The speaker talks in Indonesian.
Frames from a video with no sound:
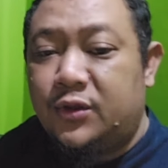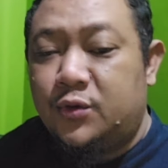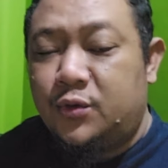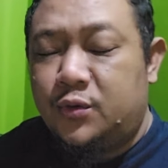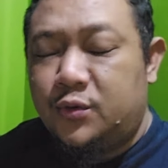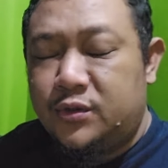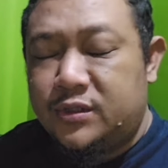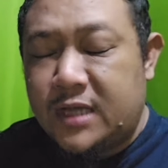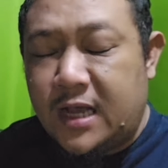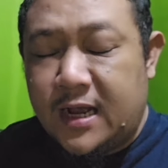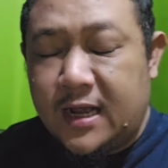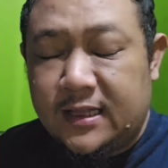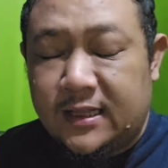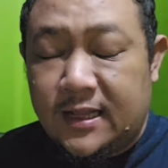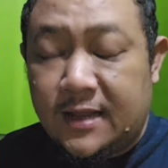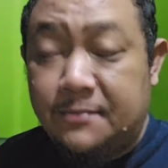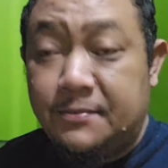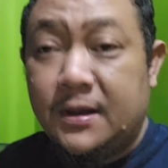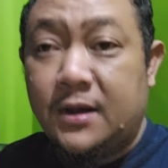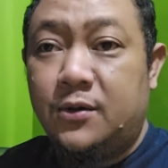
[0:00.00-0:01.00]
itu
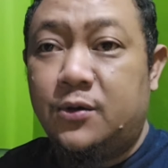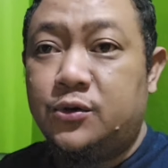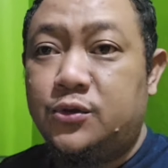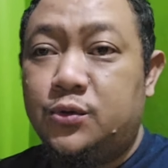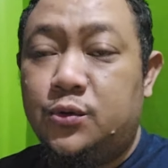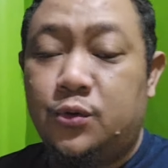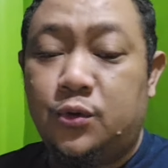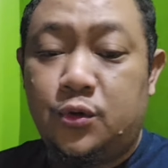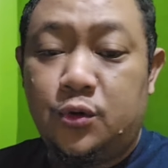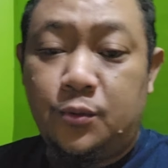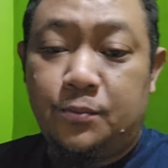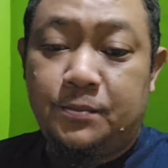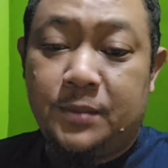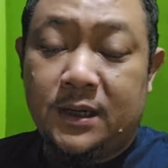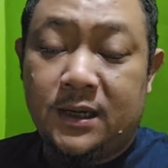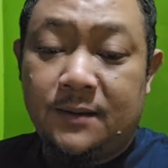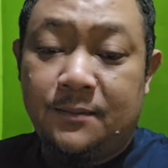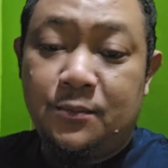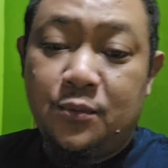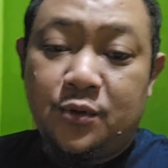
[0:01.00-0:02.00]
sangatlah bagus untuk
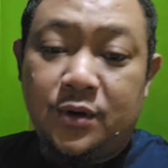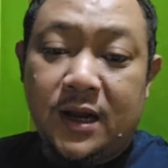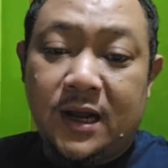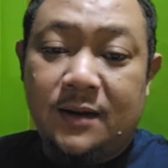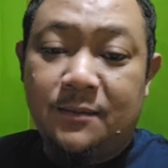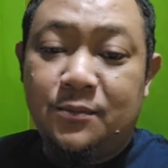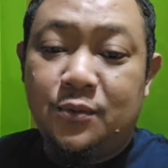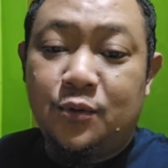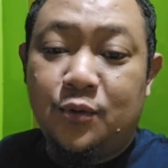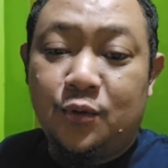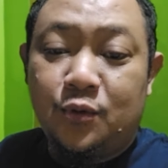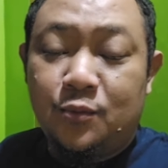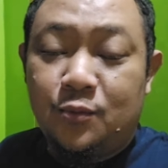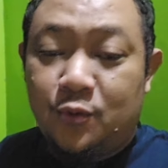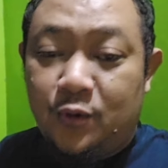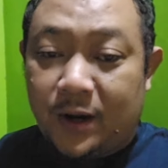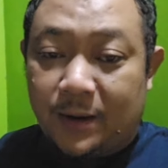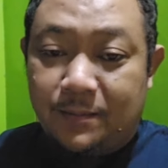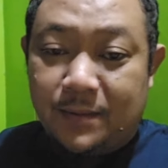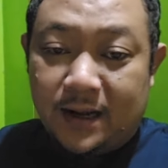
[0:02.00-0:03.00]
pengembunan
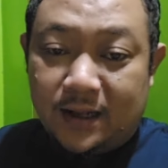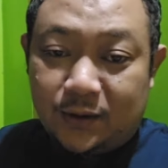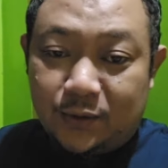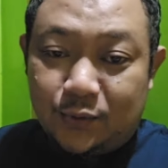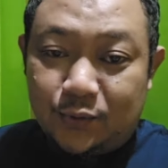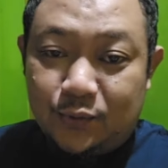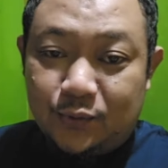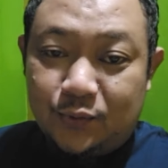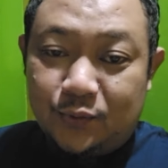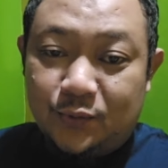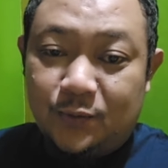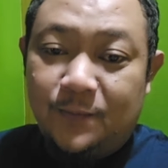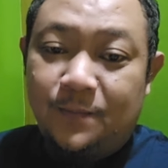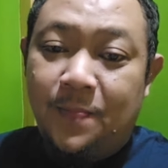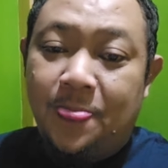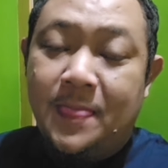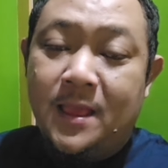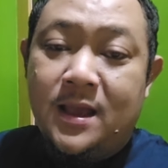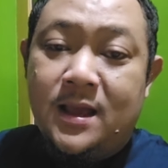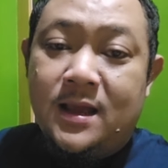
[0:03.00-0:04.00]
burung murai batu.
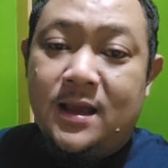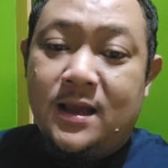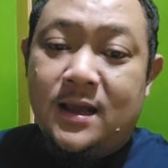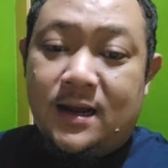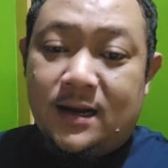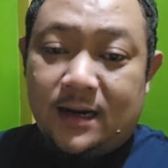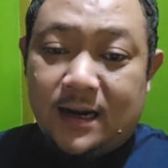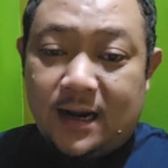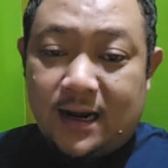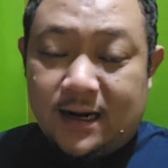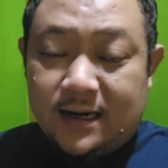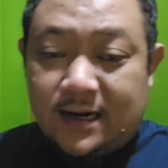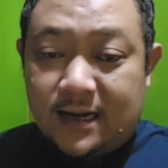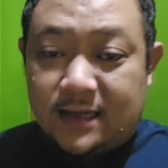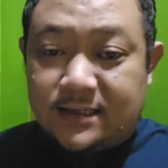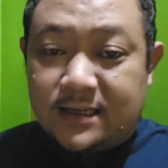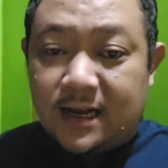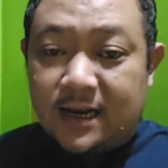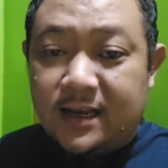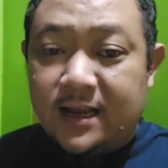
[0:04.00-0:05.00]
Nah,
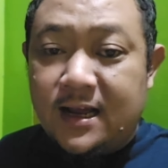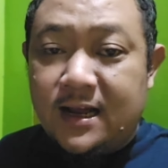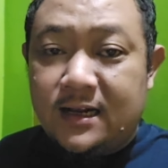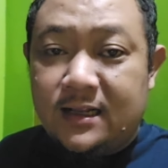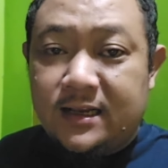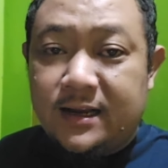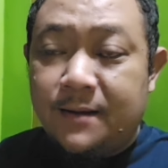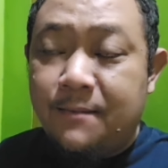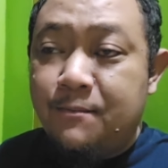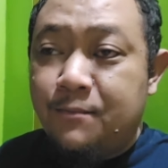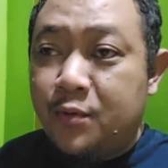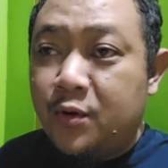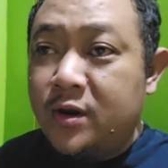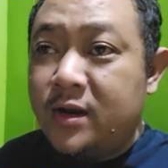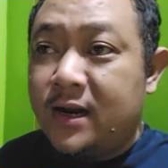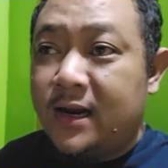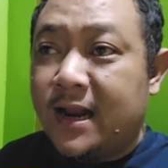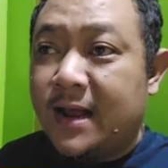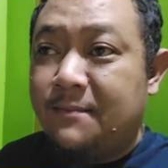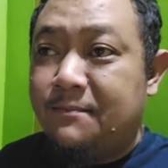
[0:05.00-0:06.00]
dasarnya
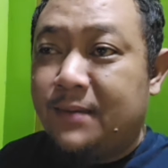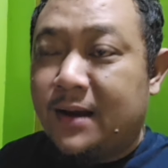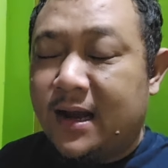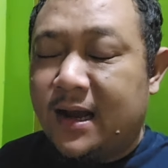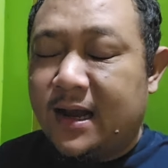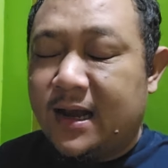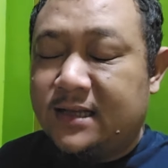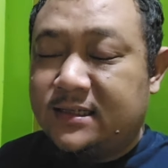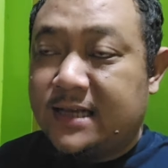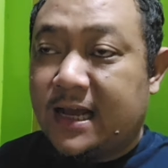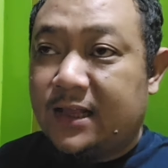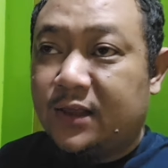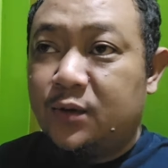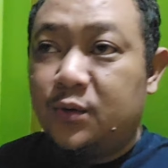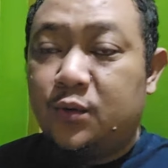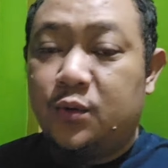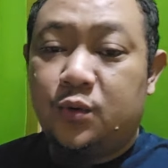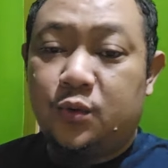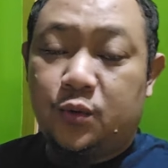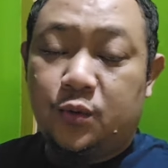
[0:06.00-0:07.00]
dimbun kenapa?
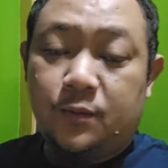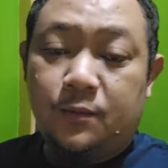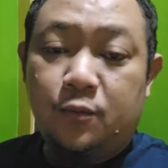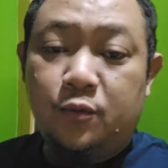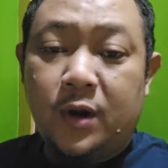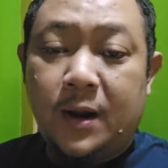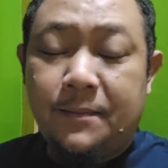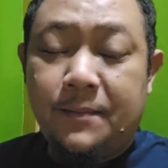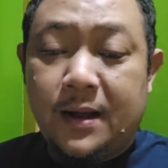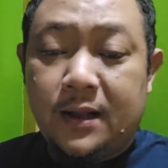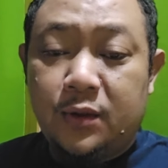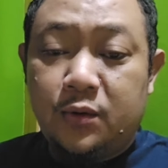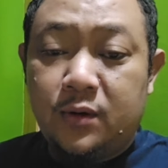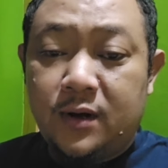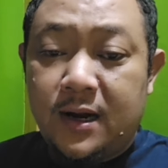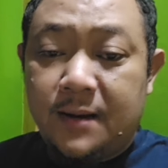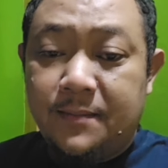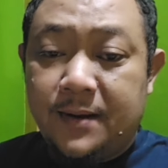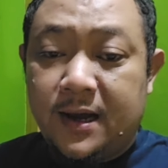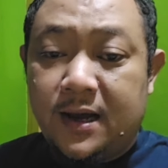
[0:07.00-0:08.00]
Satu, murai batu
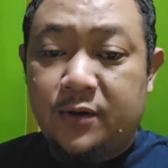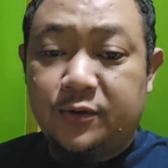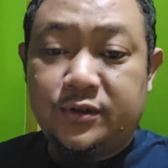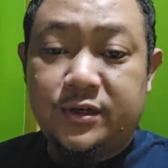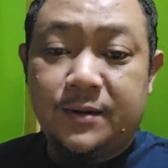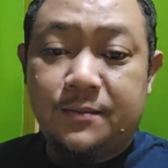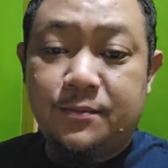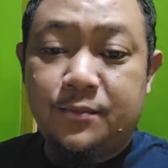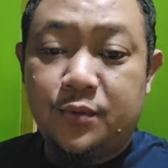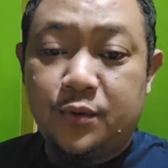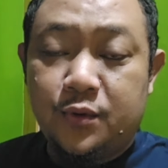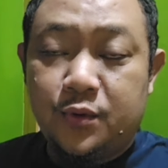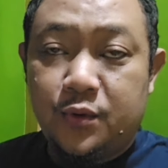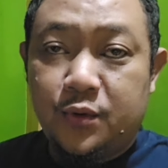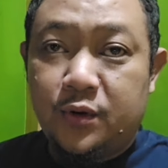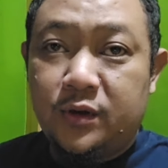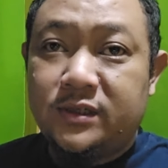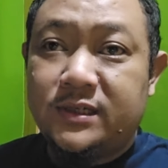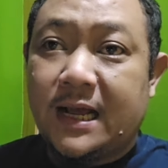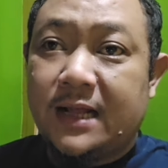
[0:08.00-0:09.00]
kenapa harus
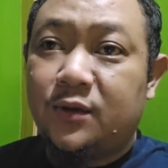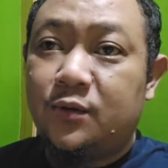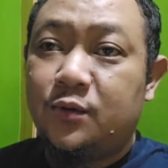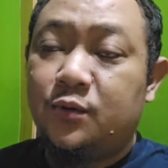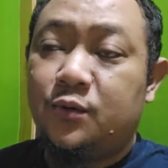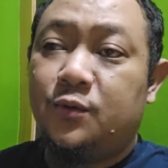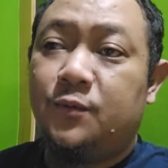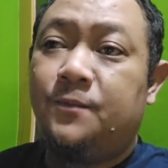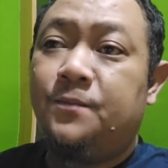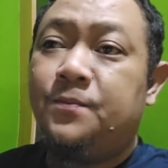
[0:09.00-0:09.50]
dimbun Satu,